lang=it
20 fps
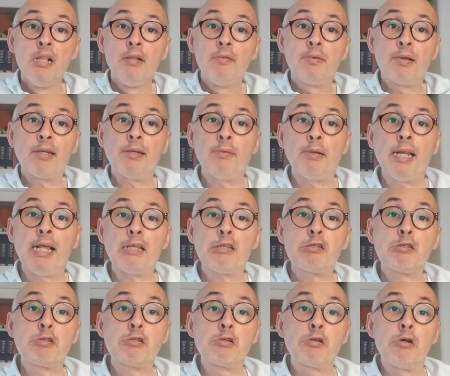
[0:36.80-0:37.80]
Parliamo
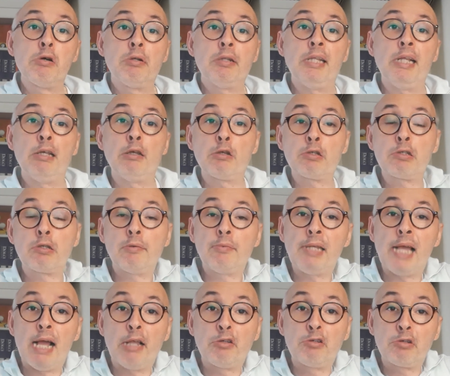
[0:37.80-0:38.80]
adesso del nostro
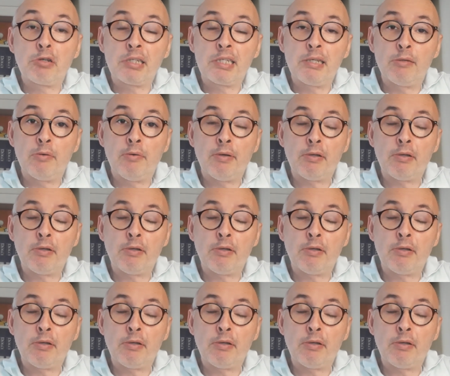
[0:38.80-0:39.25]
viaggio che stiamo